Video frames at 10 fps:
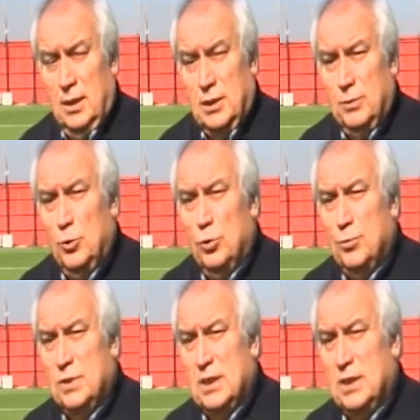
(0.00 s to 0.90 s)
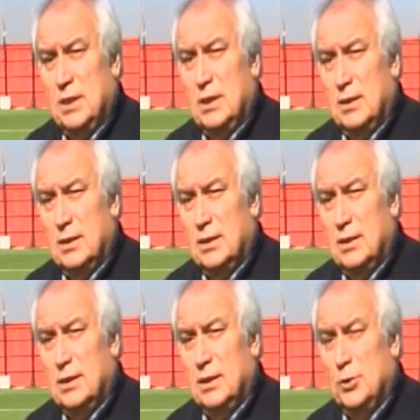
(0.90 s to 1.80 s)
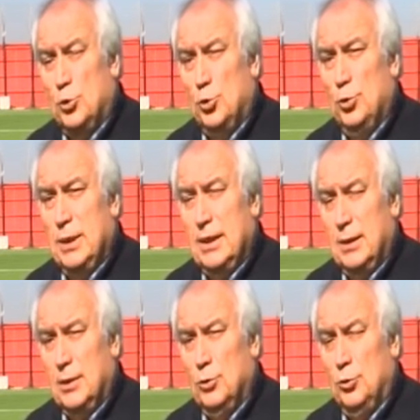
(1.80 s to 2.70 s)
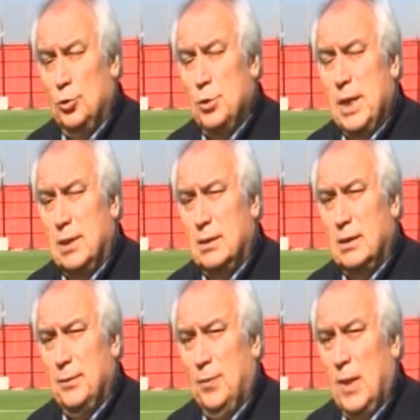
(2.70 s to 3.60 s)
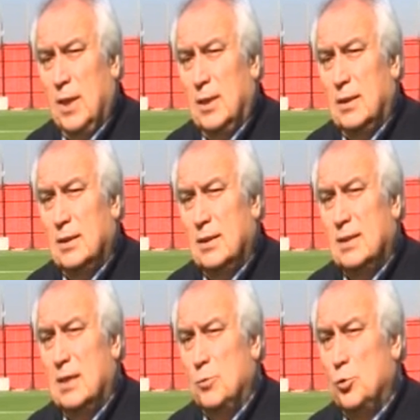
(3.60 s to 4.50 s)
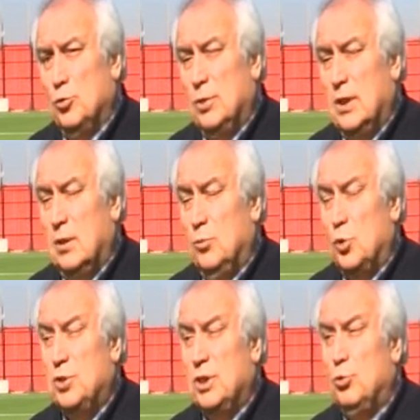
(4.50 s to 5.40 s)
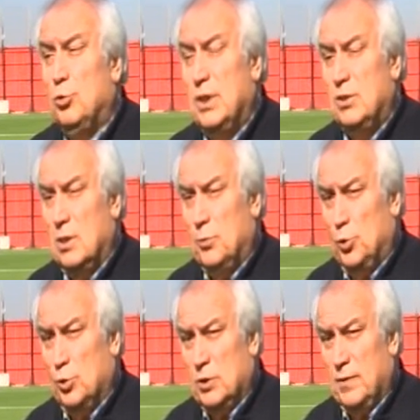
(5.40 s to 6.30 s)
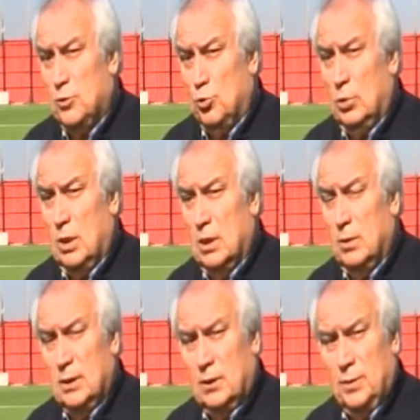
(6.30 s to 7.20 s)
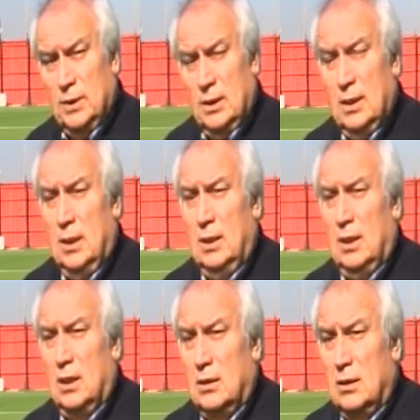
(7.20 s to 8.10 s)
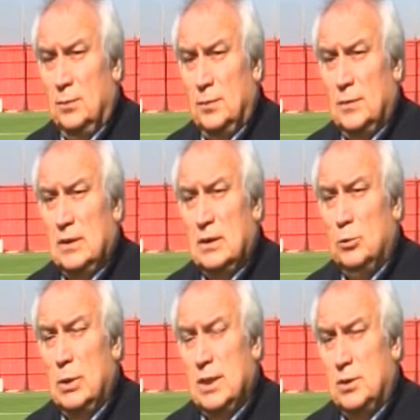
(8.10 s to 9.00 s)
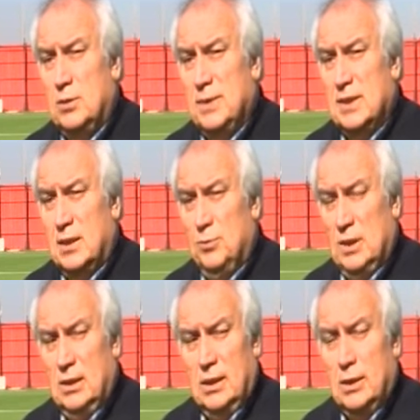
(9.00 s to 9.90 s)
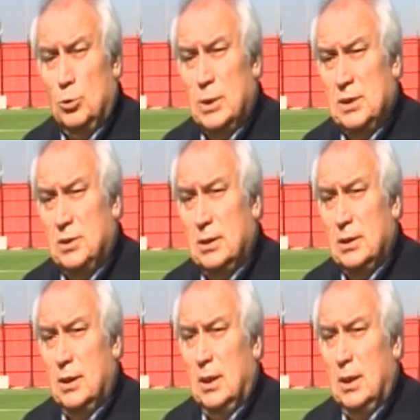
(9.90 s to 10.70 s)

Şimdi önümüzdeki e, günde, günlerde e, Samsun'da Bocce Türkiye Şampiyonası var. Çok kalabalık bir katılım e, ulaştı bize, bilgileri ulaştı.